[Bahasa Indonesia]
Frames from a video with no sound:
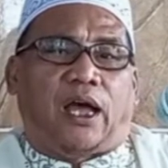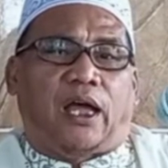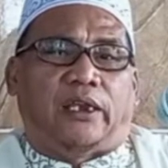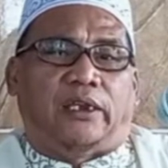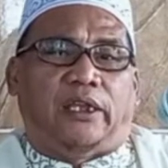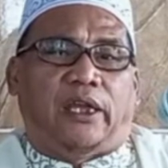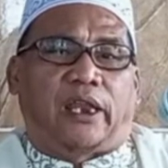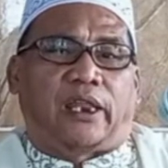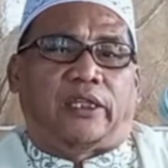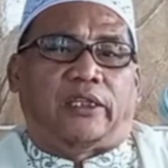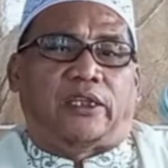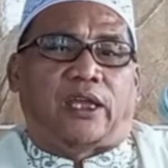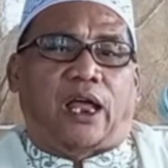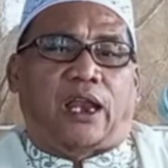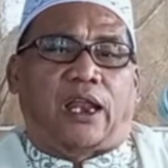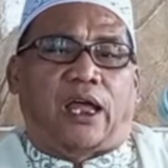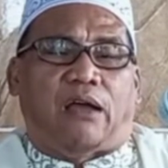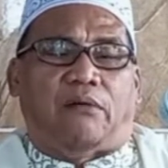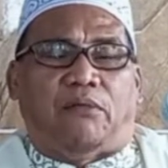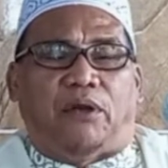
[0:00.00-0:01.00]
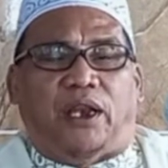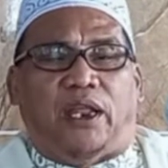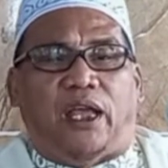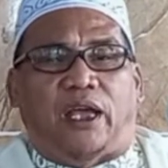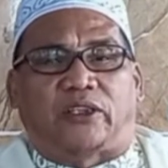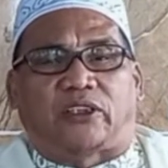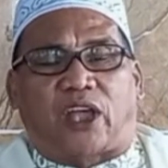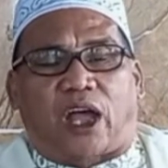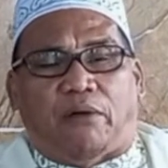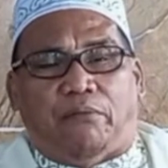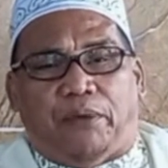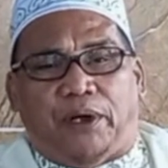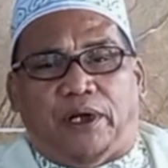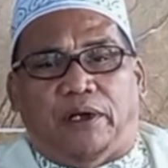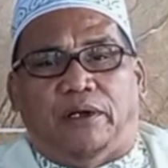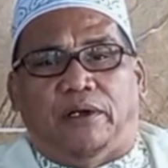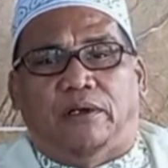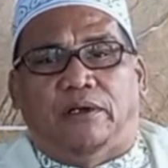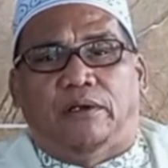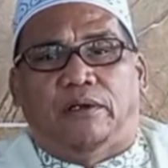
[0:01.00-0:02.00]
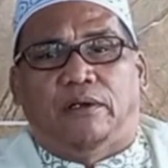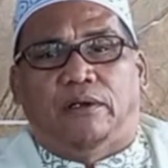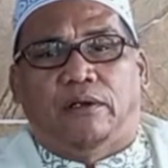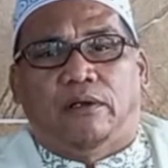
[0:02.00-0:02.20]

andi rencana melihat sabar